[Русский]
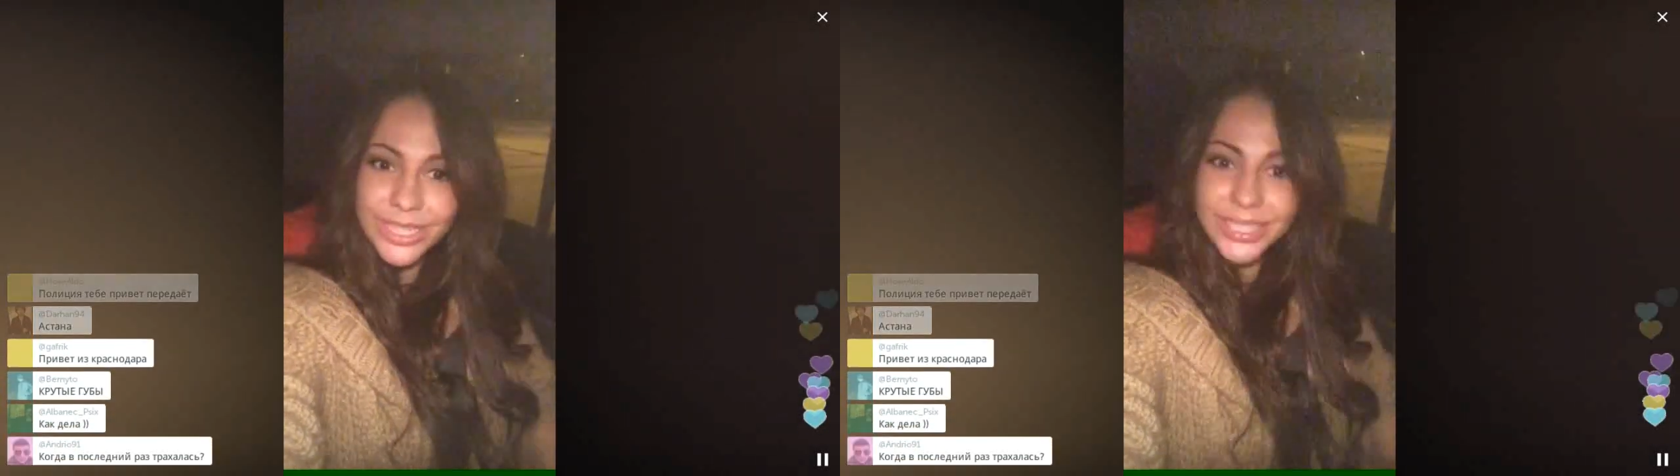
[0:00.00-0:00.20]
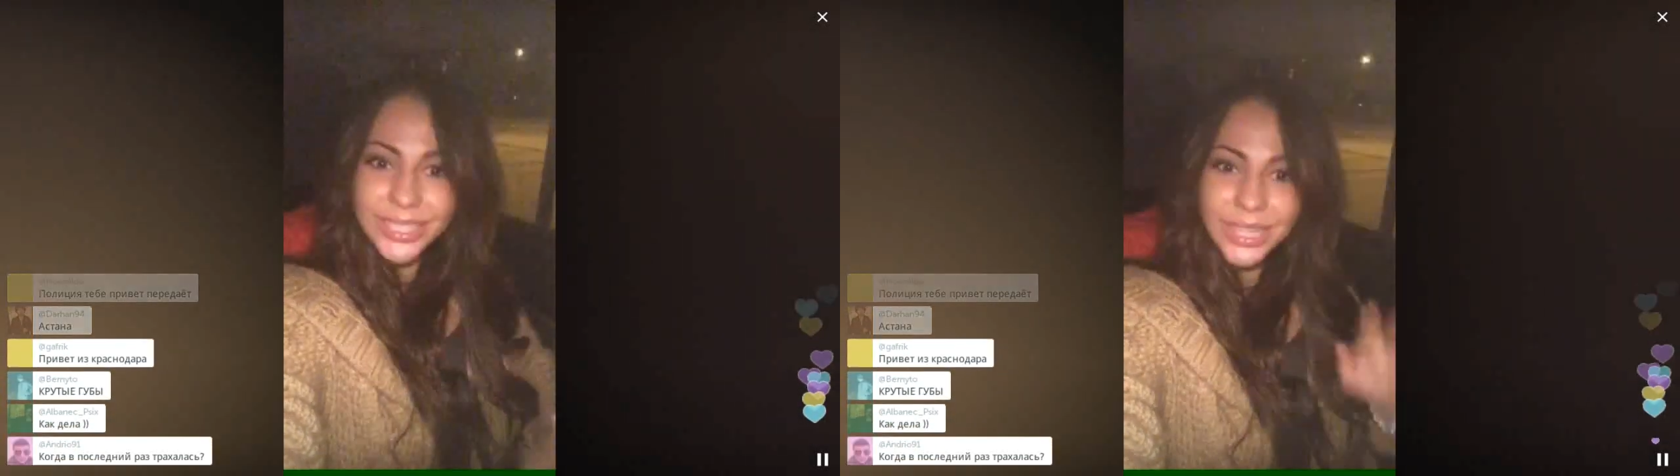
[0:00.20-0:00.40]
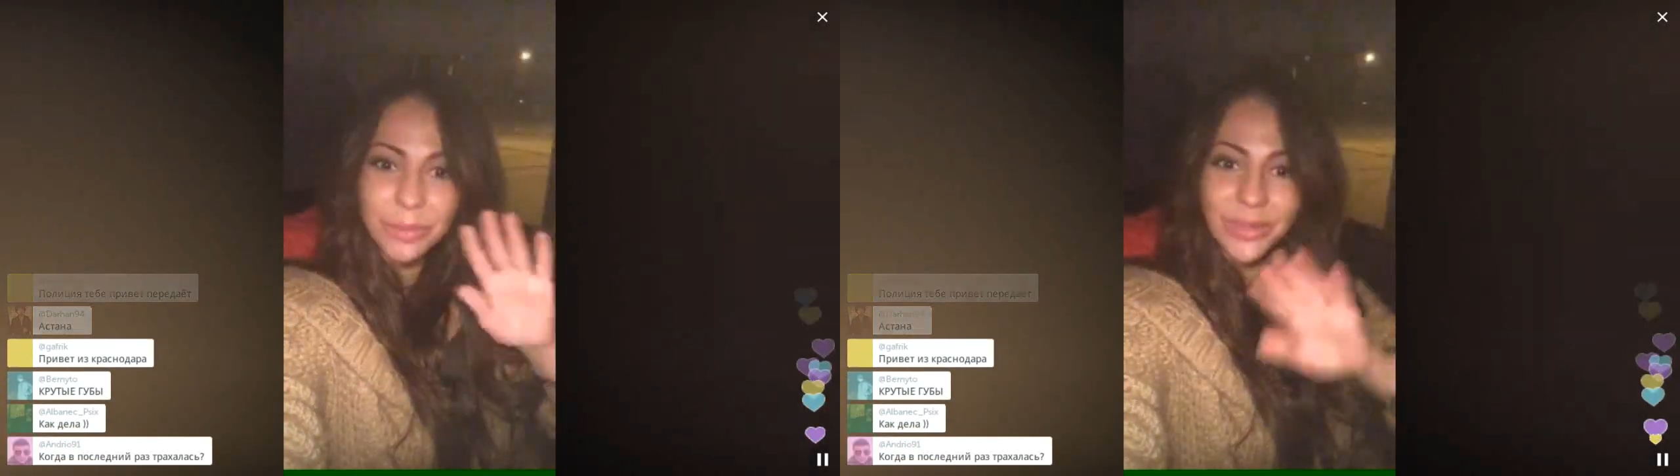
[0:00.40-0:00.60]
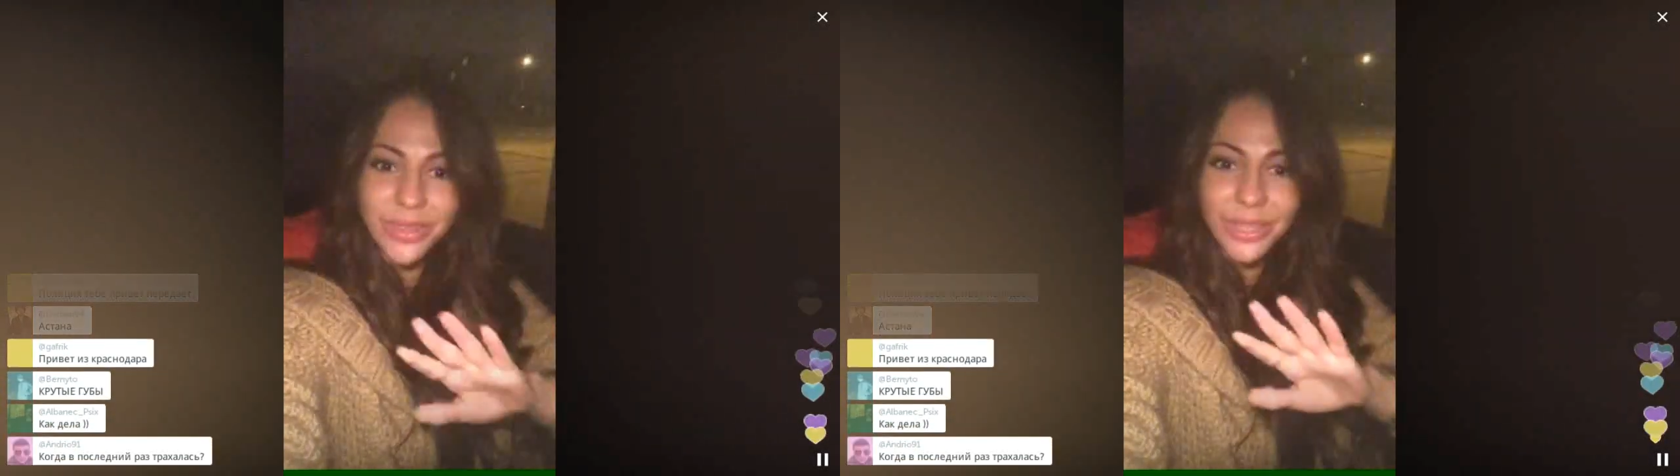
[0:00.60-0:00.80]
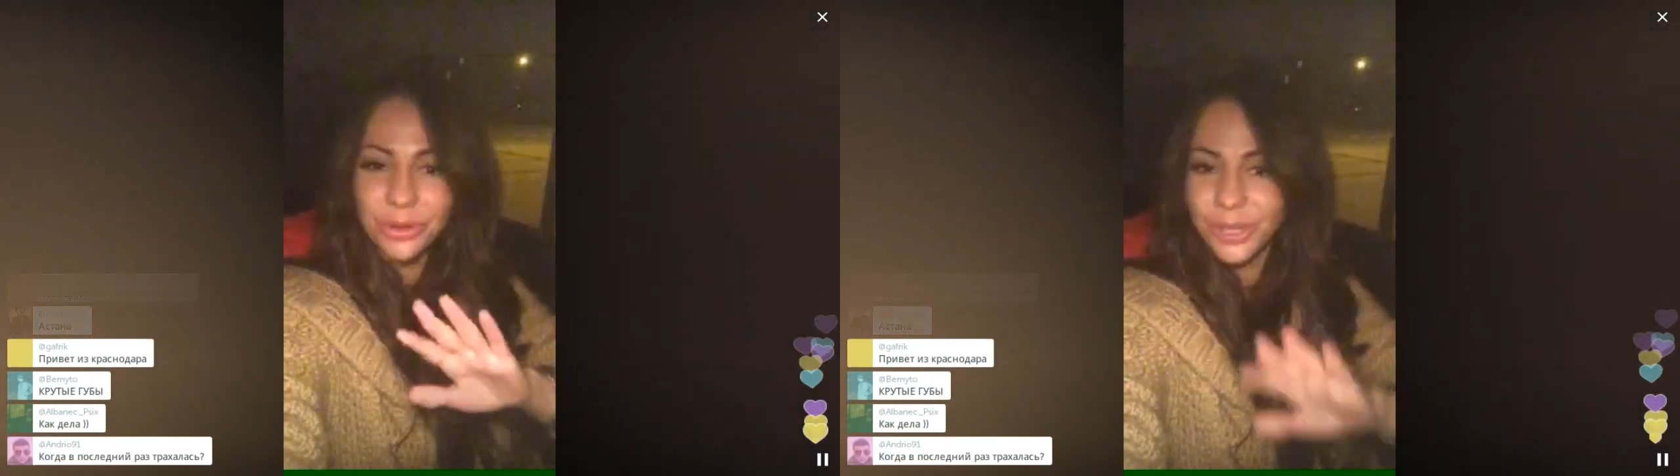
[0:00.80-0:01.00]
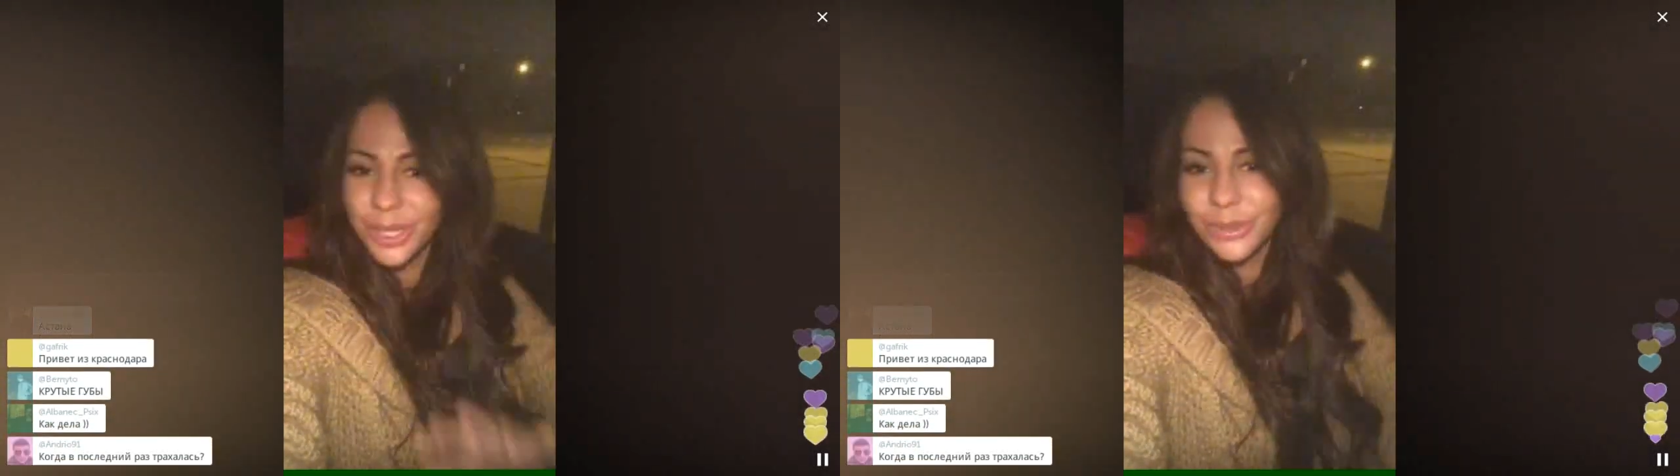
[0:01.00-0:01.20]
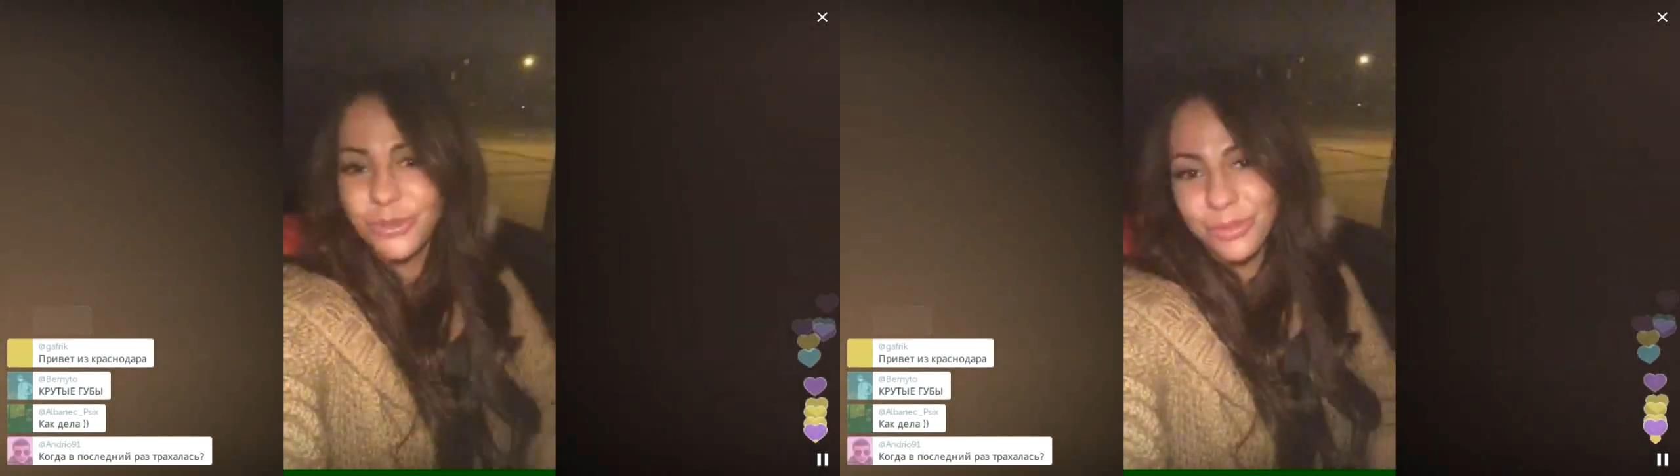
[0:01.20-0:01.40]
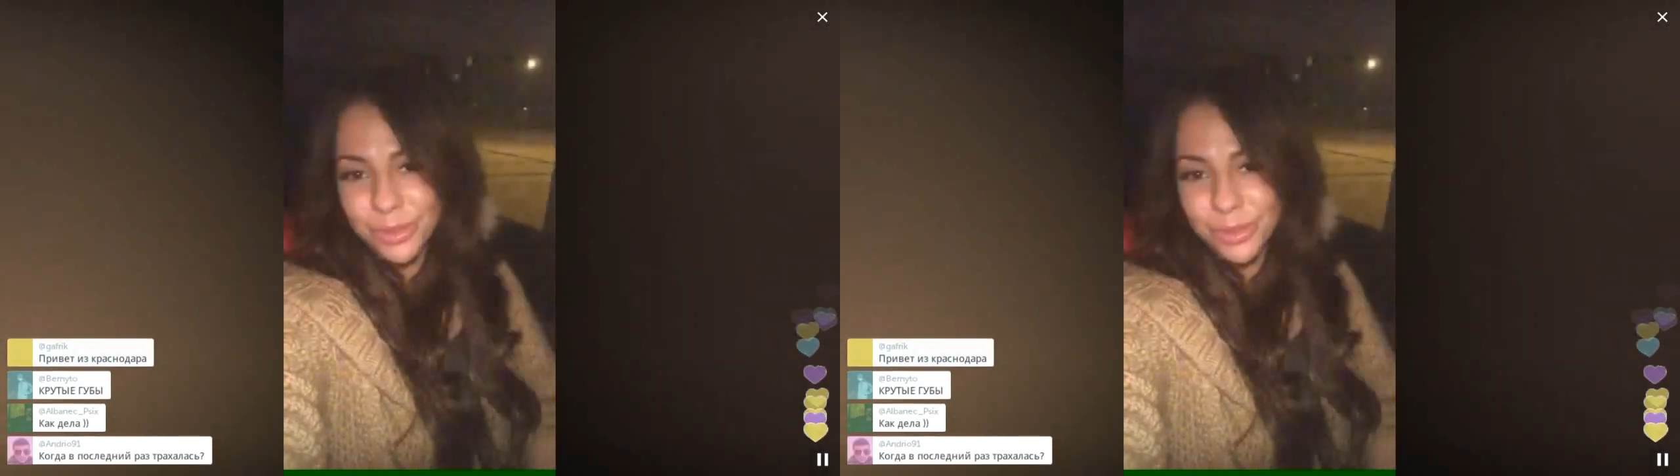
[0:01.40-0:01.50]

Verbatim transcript: Астана, привет, крутые губы,